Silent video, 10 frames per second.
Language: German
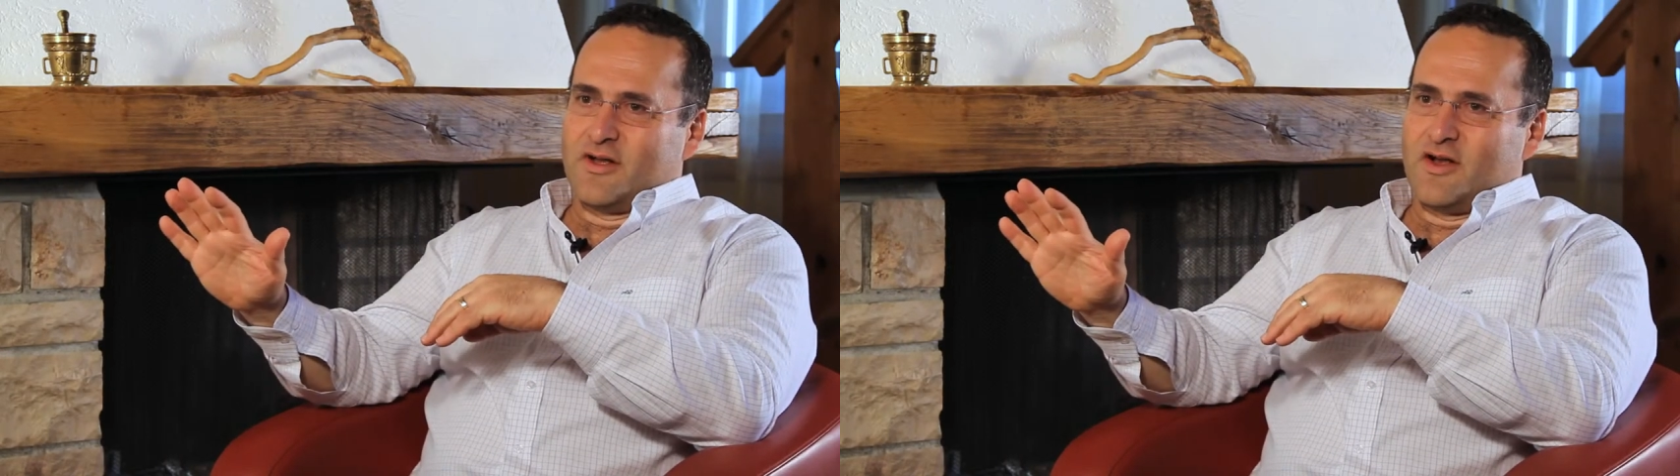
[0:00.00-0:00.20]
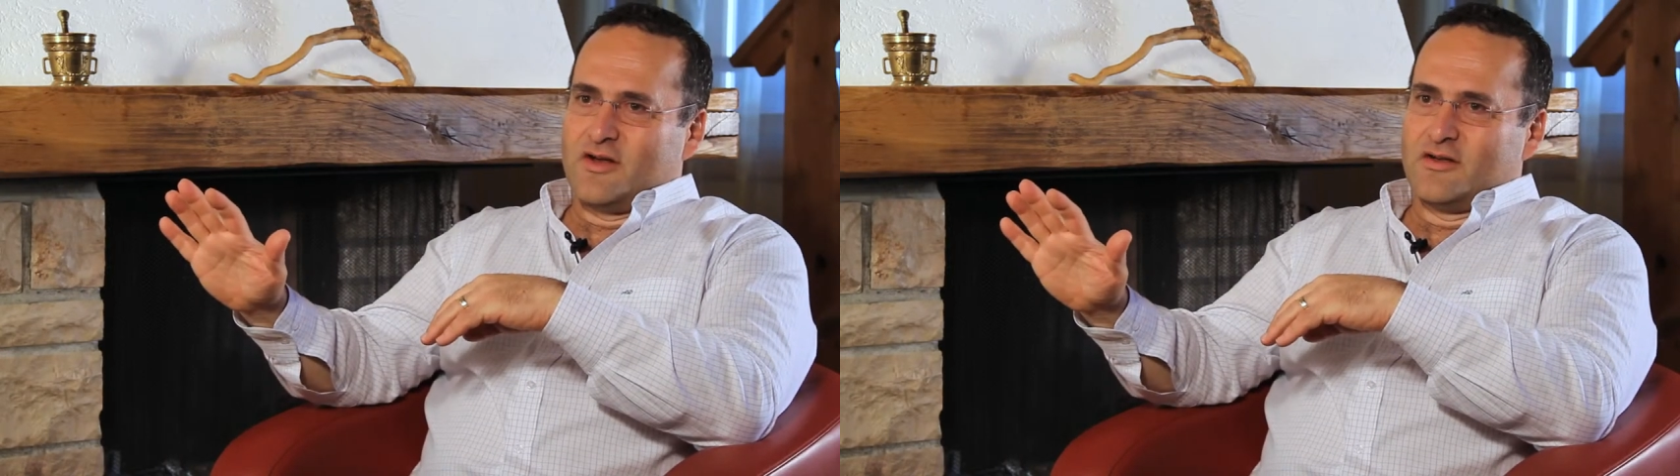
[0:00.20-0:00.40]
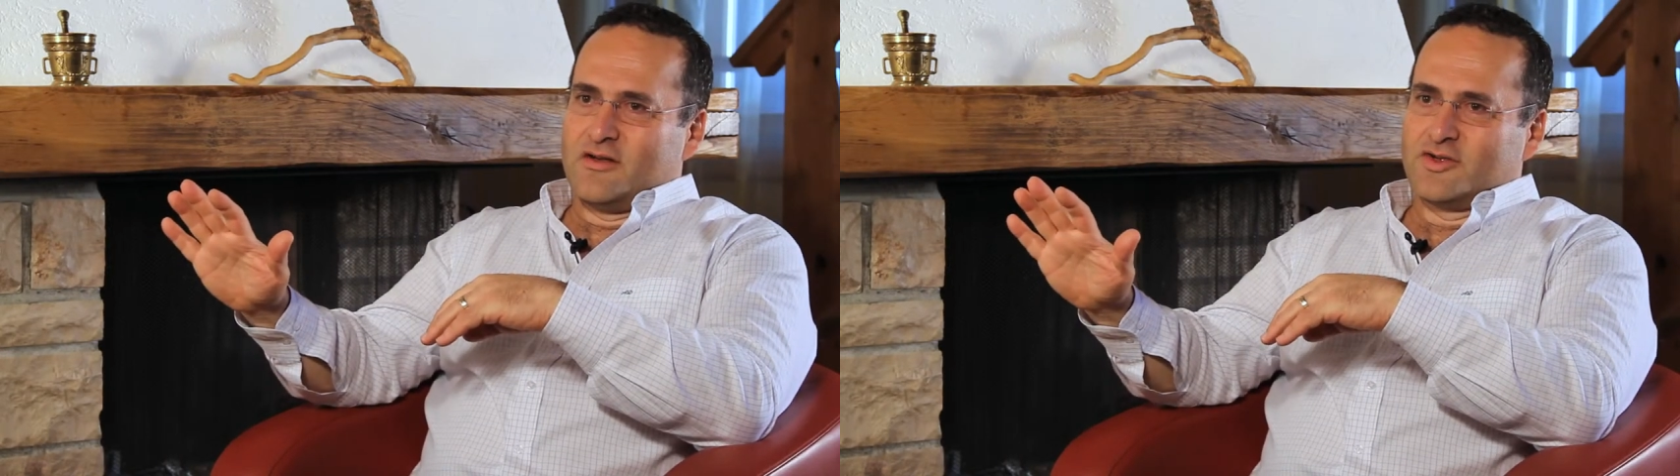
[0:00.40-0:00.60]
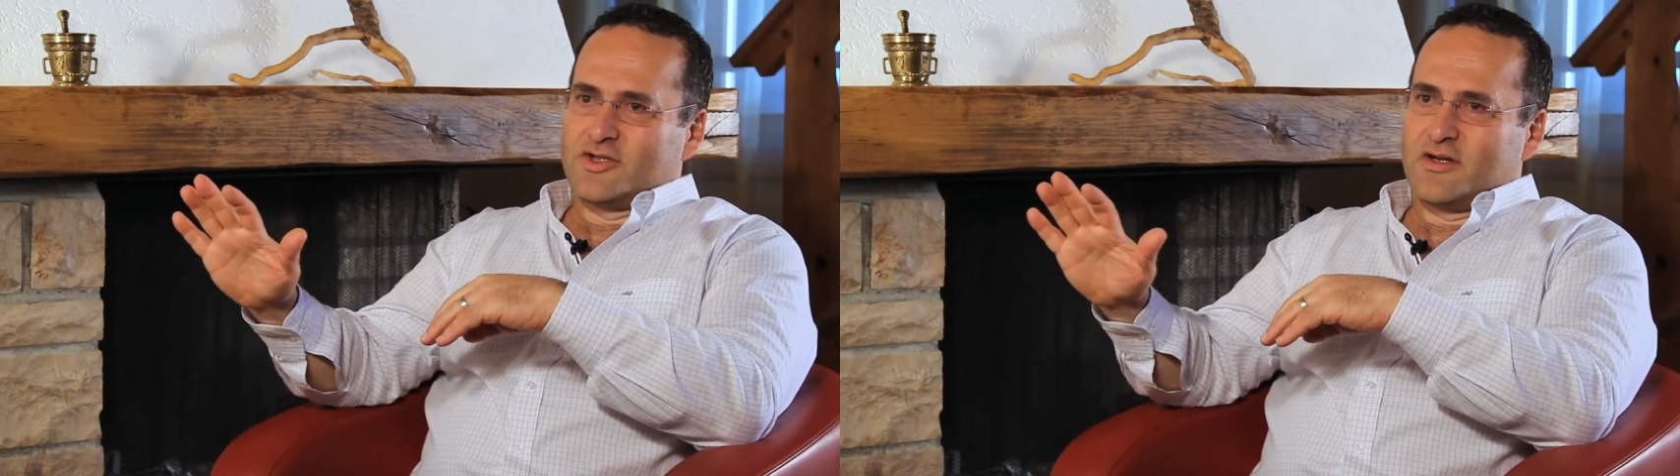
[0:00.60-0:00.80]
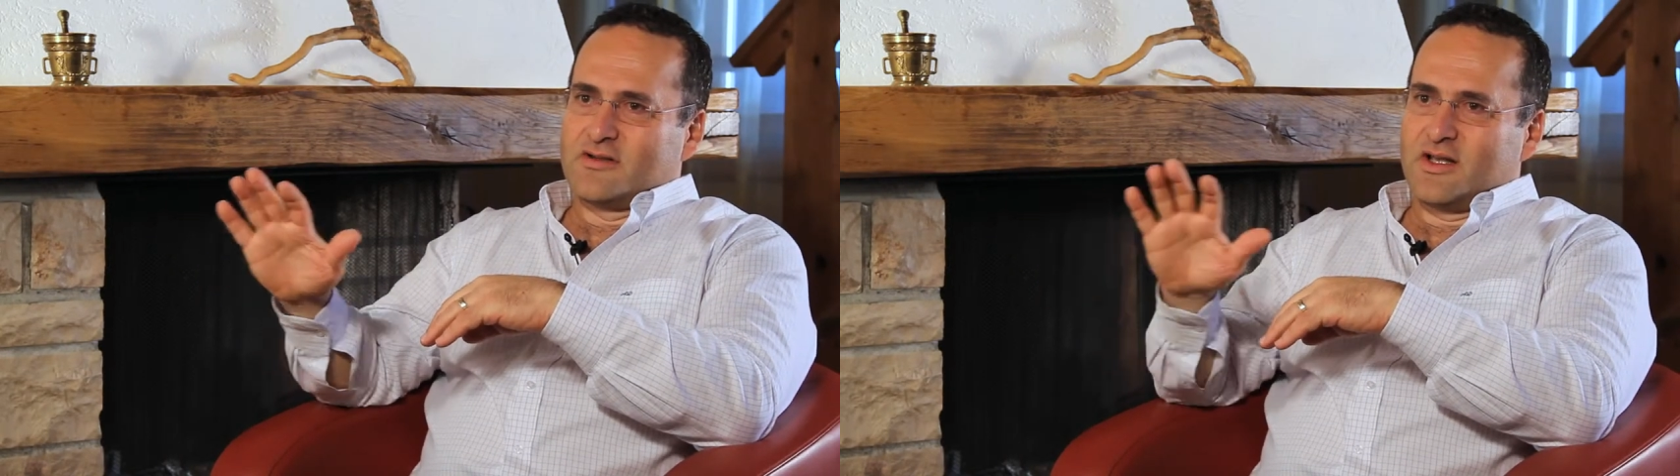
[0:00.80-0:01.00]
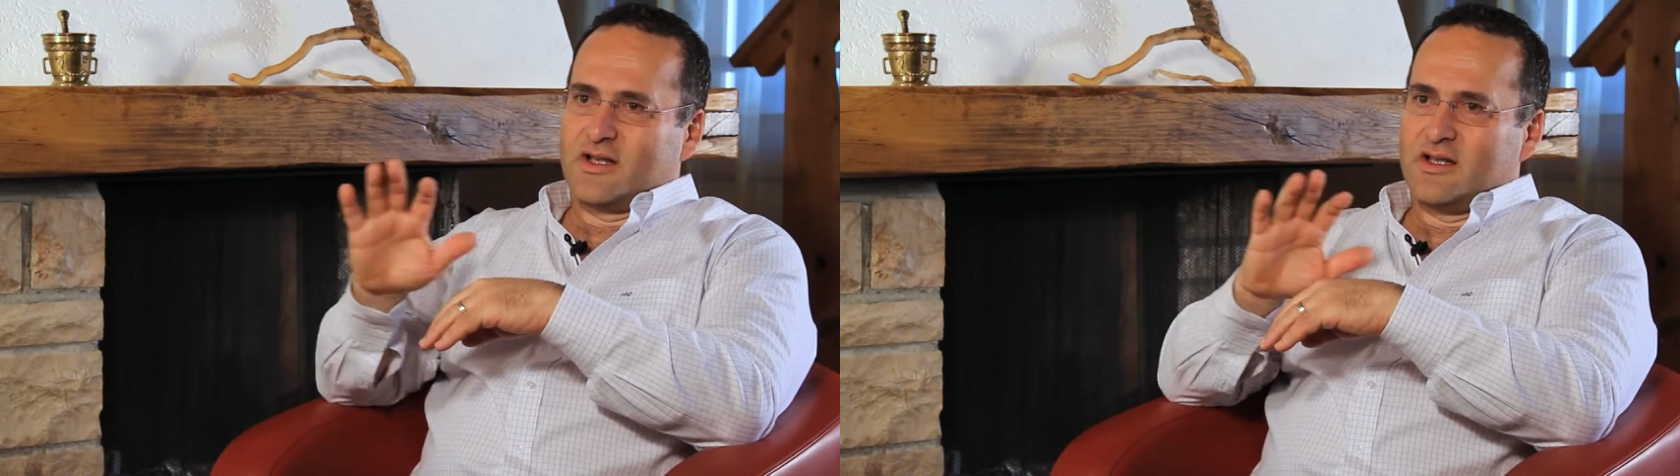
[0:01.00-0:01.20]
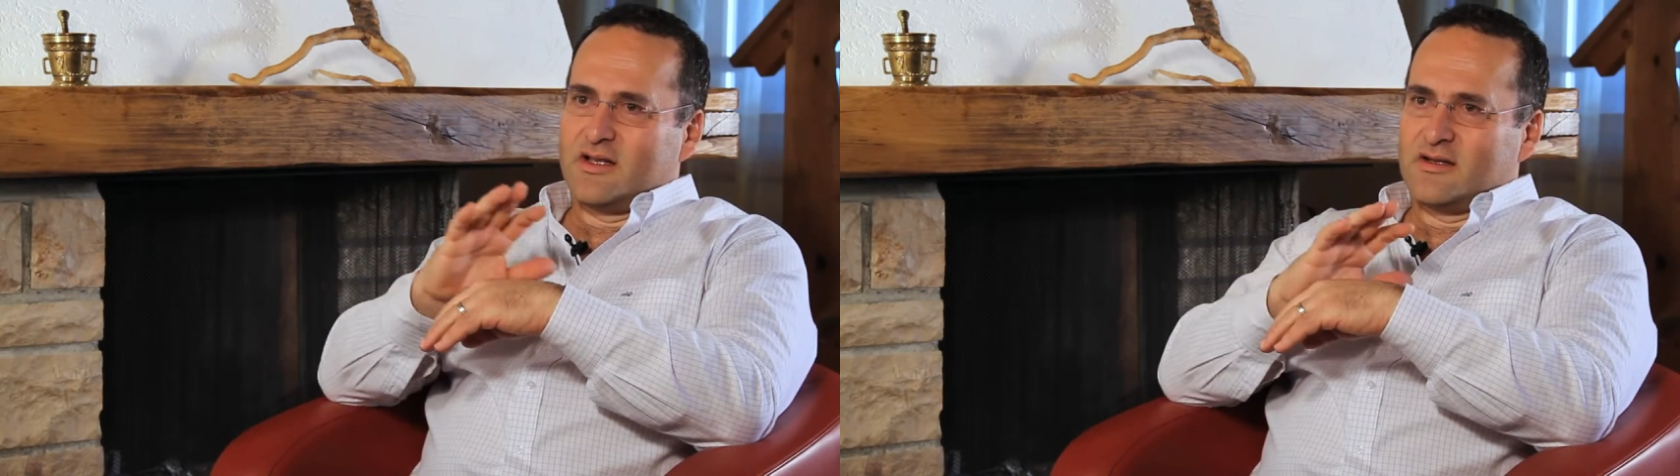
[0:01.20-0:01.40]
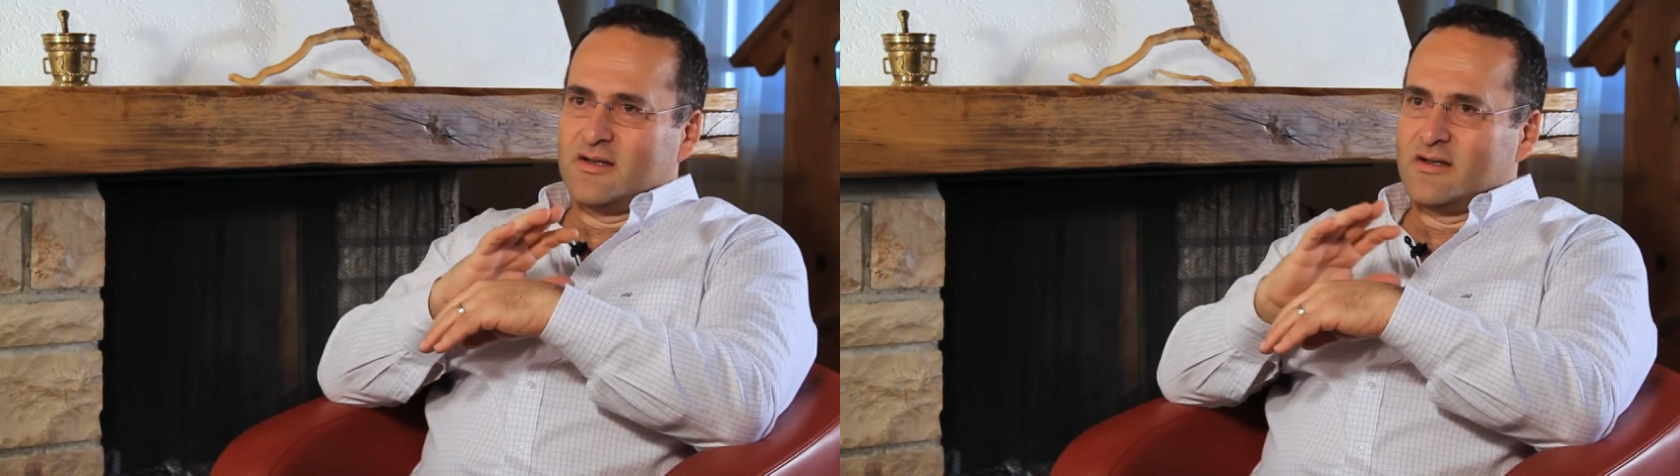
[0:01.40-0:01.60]
an
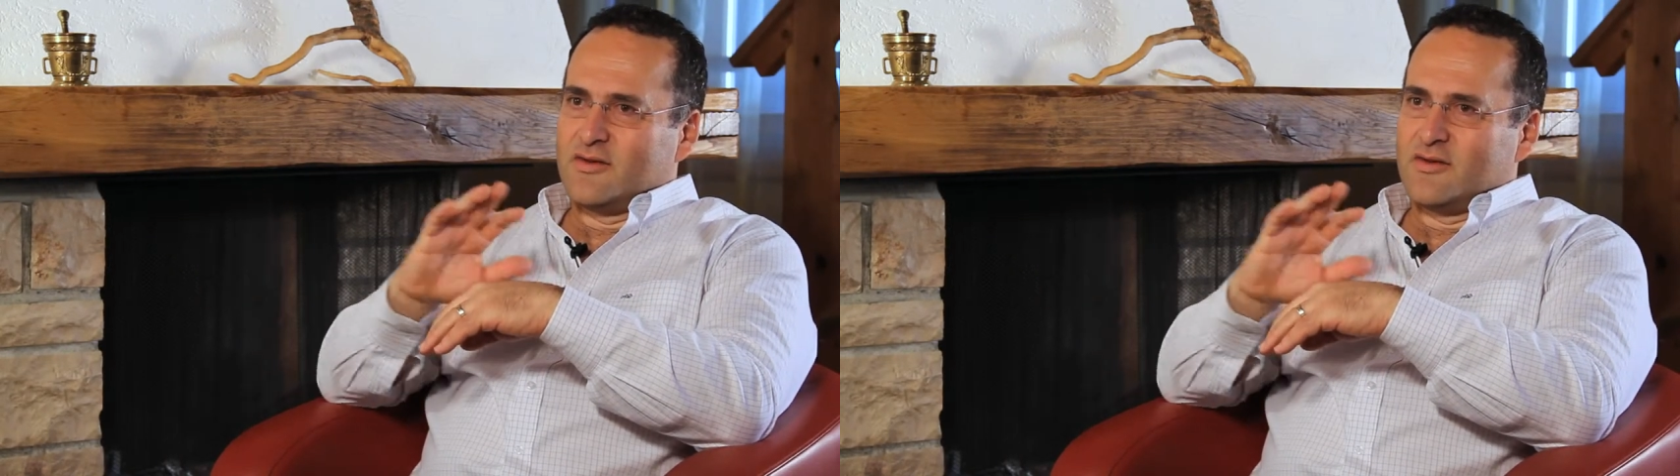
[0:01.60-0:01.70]
Strategien,